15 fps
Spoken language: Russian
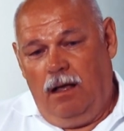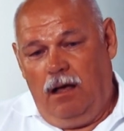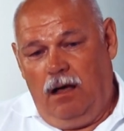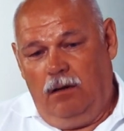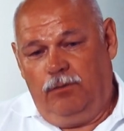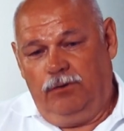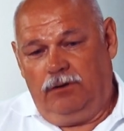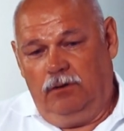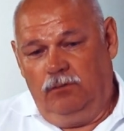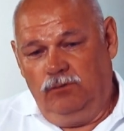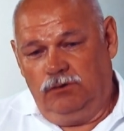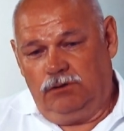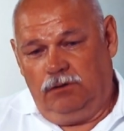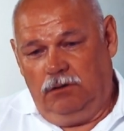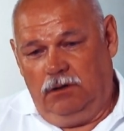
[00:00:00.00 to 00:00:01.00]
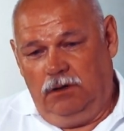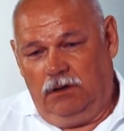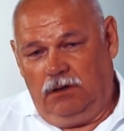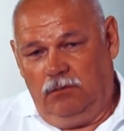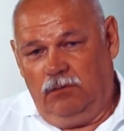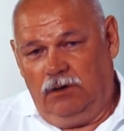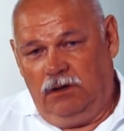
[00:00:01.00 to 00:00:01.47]
А потому что
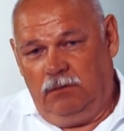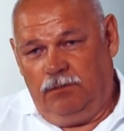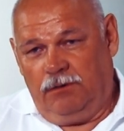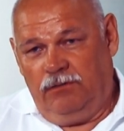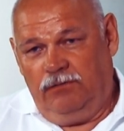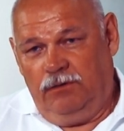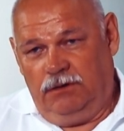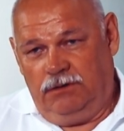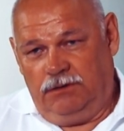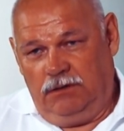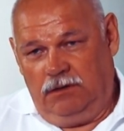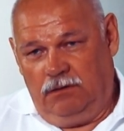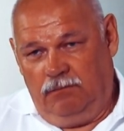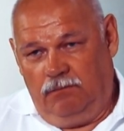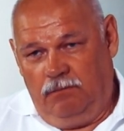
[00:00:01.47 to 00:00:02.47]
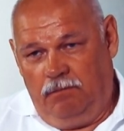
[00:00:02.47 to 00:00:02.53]
это моя профессия.